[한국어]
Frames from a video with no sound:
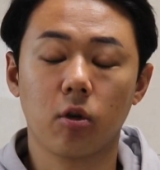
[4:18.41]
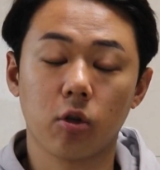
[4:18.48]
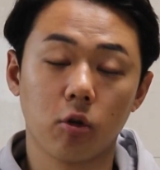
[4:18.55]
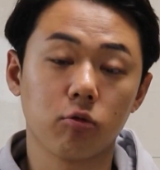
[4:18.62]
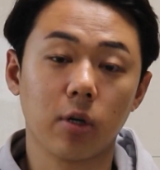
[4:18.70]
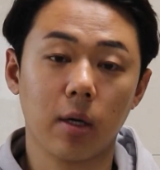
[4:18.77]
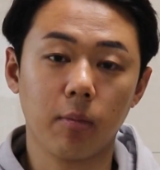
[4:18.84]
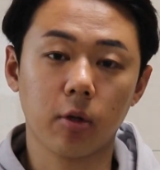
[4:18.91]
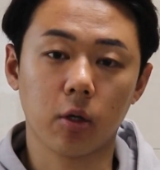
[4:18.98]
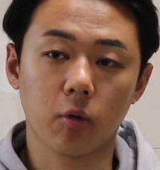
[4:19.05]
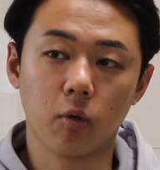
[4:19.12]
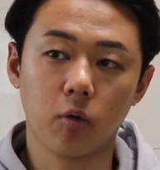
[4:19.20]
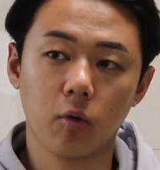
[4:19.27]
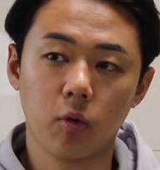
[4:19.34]
경우가 한 번
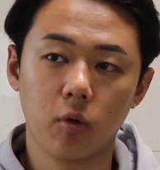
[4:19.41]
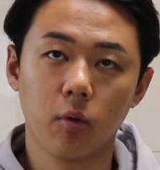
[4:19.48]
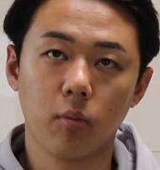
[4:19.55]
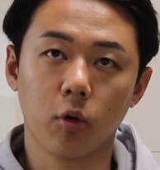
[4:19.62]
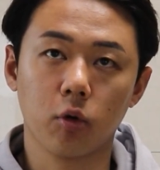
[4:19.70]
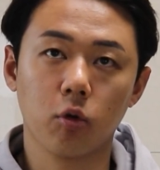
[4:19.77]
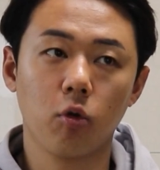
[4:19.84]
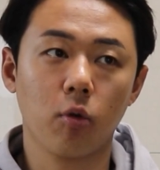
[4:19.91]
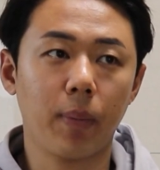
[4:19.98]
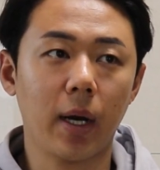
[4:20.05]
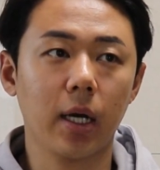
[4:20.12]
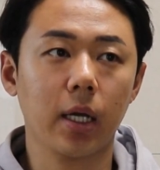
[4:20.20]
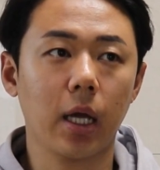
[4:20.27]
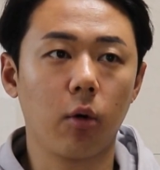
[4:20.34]
있고 보통
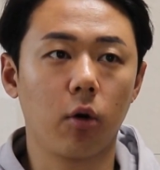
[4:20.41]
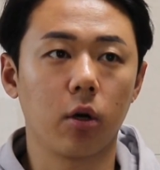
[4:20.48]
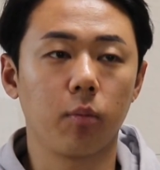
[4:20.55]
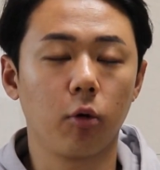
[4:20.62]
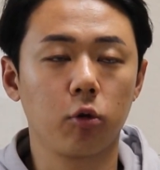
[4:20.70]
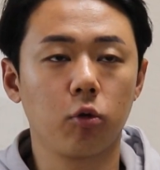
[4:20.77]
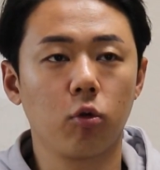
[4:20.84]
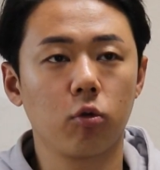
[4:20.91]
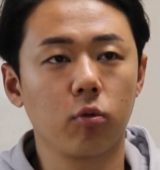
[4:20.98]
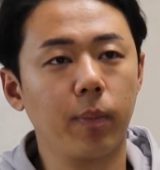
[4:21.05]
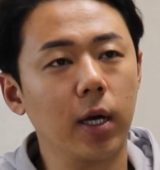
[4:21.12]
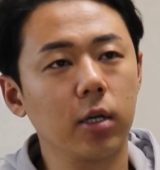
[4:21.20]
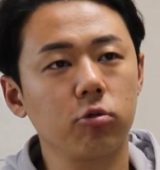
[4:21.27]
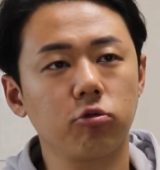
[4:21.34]
8개월,
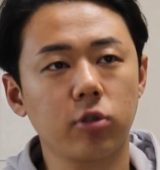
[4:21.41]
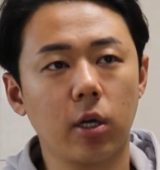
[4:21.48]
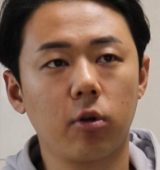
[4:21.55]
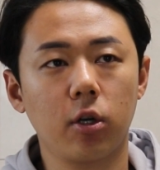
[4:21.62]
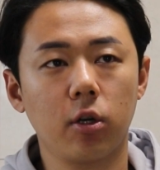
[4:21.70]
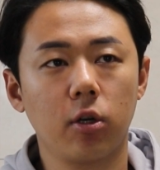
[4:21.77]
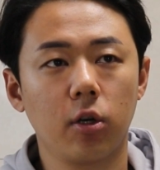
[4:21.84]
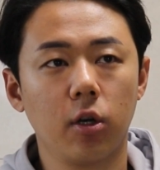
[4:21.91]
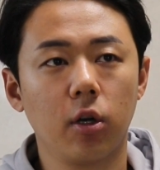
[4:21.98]
보통 8, 9개월?